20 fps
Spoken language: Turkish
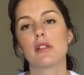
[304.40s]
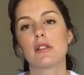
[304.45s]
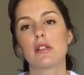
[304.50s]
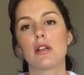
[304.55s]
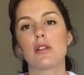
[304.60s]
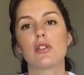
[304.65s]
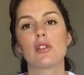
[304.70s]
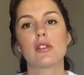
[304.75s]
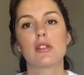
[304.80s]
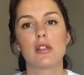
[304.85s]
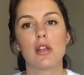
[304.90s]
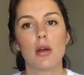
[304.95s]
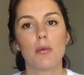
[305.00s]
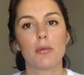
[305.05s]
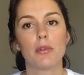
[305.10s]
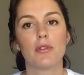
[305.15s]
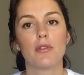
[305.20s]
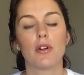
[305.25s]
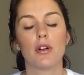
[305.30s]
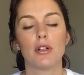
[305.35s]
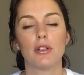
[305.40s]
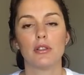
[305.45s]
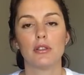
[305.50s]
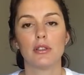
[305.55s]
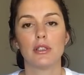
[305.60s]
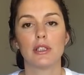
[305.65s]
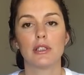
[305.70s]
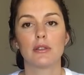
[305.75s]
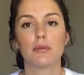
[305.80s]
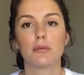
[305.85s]
sadece Sabri vardı
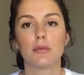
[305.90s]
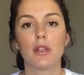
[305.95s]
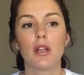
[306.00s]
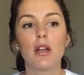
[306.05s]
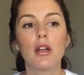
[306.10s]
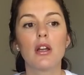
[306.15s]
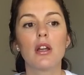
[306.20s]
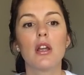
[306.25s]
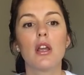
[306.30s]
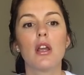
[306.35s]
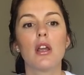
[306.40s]
yanımda.